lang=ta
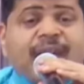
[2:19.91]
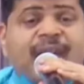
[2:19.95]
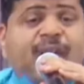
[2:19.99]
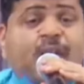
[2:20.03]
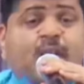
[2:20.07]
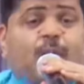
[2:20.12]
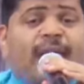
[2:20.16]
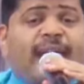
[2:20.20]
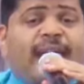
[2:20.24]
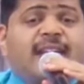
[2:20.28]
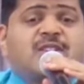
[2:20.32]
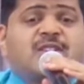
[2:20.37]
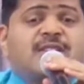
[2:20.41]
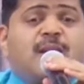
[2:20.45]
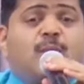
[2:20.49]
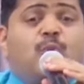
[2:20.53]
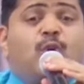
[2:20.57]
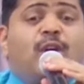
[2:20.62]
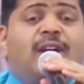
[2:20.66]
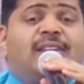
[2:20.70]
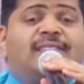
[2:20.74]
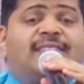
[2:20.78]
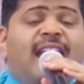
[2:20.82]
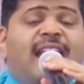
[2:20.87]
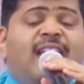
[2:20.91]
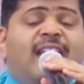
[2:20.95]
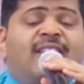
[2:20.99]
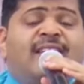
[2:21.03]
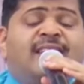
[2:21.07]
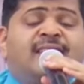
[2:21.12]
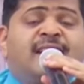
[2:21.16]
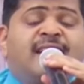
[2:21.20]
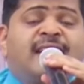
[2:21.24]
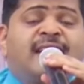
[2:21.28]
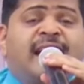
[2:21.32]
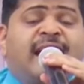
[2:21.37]
கத்தருடைய சமூகத்திலே
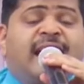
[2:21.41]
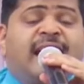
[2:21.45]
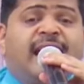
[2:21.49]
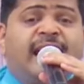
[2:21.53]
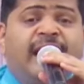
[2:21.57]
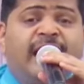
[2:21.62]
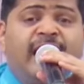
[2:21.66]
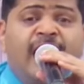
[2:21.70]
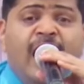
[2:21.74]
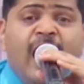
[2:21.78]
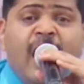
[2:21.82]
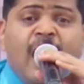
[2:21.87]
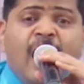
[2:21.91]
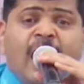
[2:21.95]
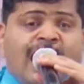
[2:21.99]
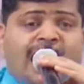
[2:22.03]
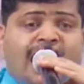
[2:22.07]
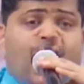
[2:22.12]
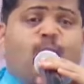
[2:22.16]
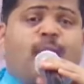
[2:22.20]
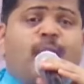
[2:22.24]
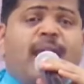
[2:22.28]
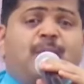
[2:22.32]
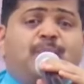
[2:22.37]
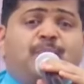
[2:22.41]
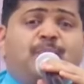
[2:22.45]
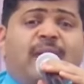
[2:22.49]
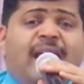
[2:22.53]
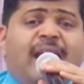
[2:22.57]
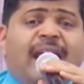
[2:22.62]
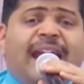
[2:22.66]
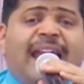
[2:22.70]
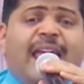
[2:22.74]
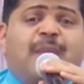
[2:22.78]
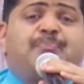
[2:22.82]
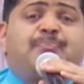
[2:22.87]
வந்திருக்கிற கத்தருடைய
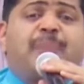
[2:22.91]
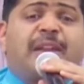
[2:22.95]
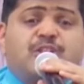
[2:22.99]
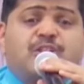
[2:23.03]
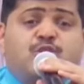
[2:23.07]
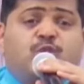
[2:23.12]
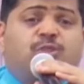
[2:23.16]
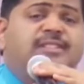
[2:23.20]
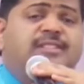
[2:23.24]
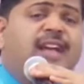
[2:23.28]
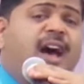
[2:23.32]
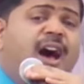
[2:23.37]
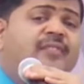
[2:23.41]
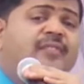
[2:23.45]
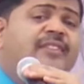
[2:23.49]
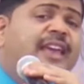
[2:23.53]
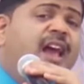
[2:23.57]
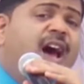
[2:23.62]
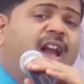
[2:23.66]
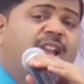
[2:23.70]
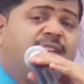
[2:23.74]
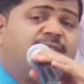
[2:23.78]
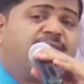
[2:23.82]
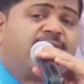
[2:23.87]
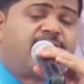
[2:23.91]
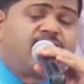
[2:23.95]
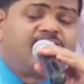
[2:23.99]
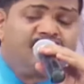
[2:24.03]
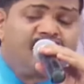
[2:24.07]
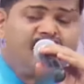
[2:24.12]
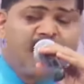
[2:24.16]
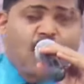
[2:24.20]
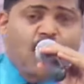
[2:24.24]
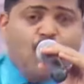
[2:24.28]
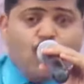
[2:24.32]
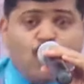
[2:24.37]
பிள்ளைகளை பரிசுத்த ஆவியானவர்
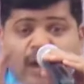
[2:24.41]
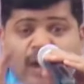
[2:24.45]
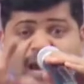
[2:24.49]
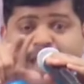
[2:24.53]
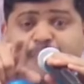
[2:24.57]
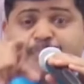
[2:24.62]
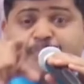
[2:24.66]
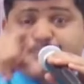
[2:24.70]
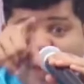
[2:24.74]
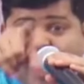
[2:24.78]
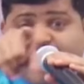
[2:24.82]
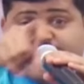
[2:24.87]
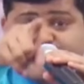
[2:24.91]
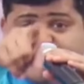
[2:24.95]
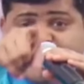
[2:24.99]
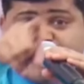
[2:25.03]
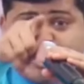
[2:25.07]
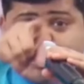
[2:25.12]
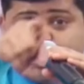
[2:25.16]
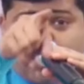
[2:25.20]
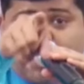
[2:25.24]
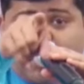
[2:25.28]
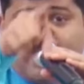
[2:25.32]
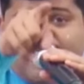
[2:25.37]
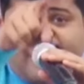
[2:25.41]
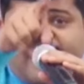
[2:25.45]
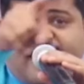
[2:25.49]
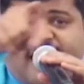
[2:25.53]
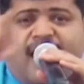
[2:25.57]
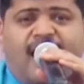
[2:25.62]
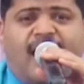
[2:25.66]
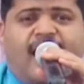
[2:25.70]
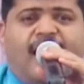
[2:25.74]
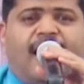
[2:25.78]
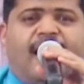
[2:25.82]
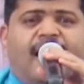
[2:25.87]
உங்களை பார்த்து
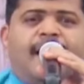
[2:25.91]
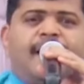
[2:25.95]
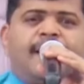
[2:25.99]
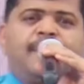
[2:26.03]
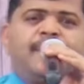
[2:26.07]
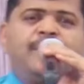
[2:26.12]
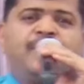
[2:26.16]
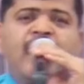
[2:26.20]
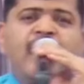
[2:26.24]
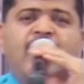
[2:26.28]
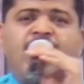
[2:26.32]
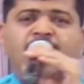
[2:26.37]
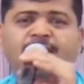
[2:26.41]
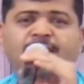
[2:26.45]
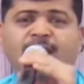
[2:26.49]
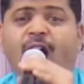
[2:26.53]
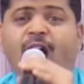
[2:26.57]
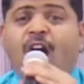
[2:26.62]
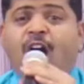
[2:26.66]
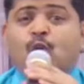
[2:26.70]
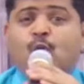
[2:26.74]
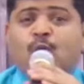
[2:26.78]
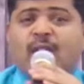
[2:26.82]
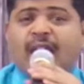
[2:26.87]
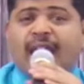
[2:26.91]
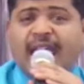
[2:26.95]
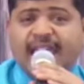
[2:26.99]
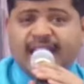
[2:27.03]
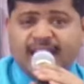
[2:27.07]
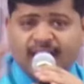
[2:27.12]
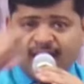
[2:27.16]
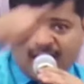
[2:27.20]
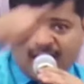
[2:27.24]
சொல்கிறார் நான் உங்களை